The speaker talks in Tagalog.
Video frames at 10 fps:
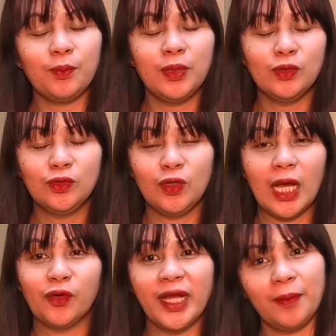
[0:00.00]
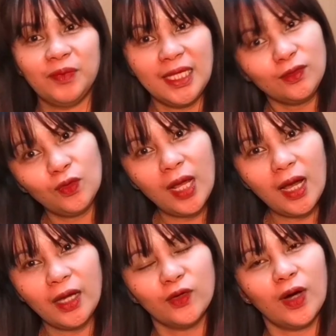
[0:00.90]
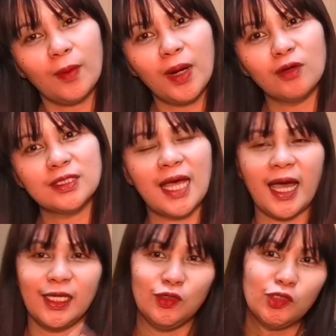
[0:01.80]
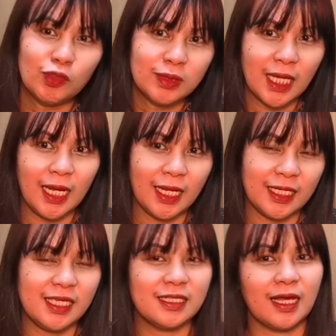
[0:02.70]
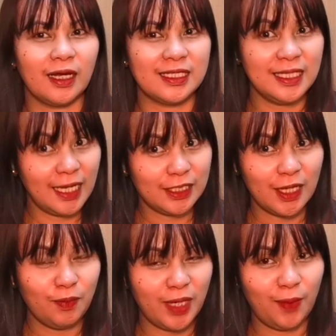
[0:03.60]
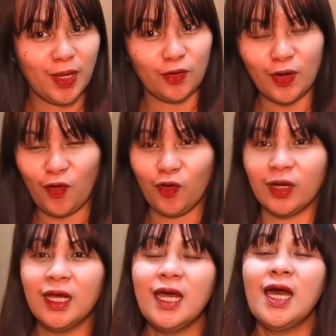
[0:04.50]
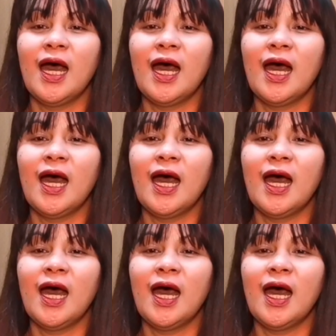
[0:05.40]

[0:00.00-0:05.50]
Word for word: I-upload ko lang or update ko lang kayo about sa akin YouTube salary. Kasi nga, syempre, meron akong